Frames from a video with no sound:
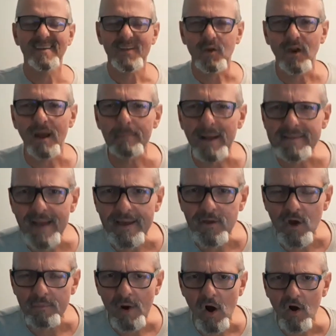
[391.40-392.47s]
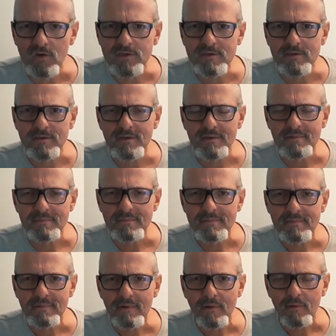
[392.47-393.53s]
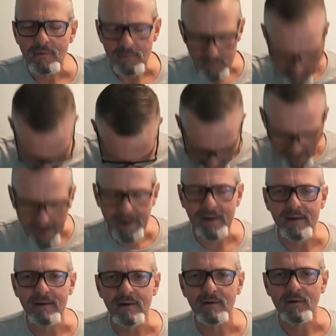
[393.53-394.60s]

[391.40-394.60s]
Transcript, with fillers: Que la bataille commence 5,